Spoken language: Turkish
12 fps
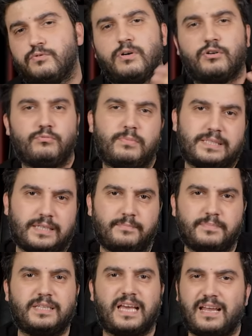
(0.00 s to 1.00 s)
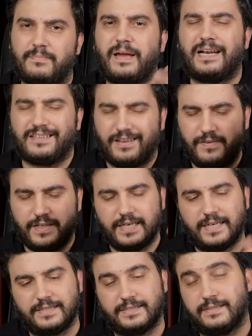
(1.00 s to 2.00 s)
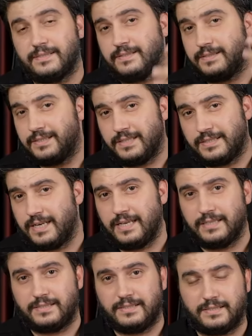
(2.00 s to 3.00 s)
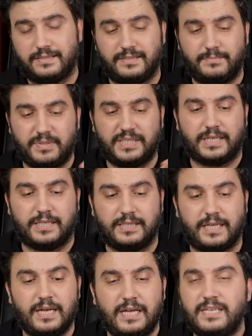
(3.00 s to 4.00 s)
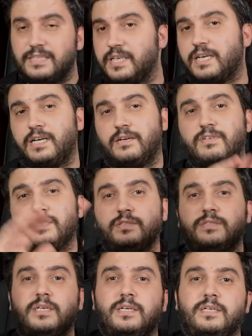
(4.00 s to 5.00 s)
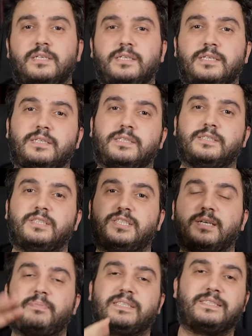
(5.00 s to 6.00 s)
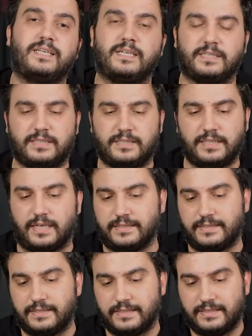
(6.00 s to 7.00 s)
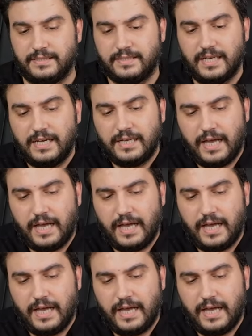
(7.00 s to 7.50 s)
Duvar olmaz kampta da yani perdeye falan yansıtırsınız. Çadıra yansıtırsınız. Bir şekilde işte karavanın e, dış cephesine yansıtırsınız.